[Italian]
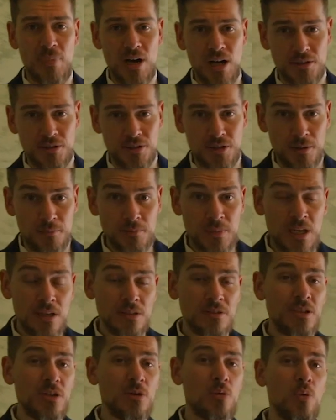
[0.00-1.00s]
bagni,
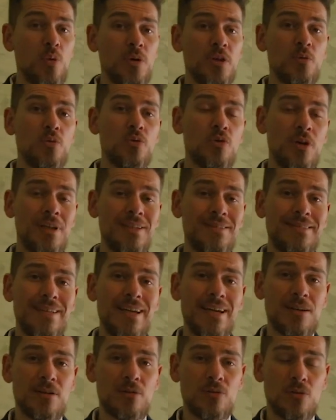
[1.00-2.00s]
di cui uno
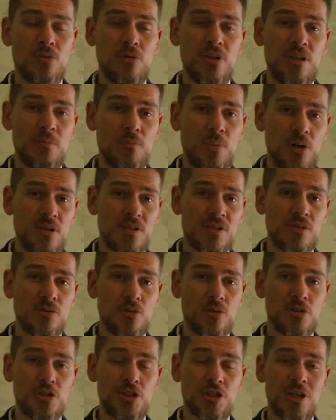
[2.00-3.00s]
interno con il box
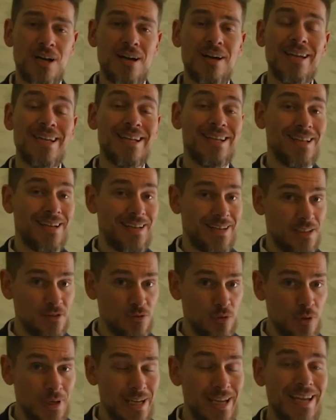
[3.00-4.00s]
doccia e
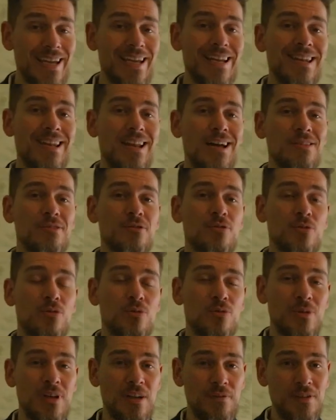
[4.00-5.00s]
l'areatore e l'altro
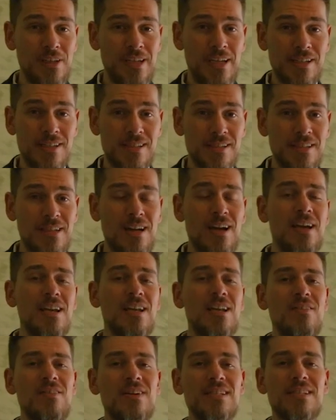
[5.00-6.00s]
con la finestra
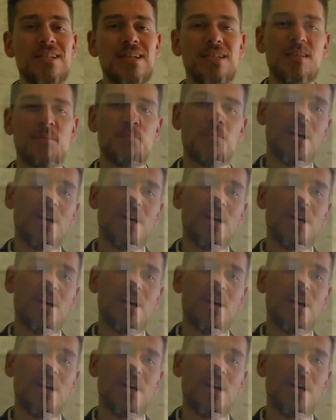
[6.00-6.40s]
e la vasca da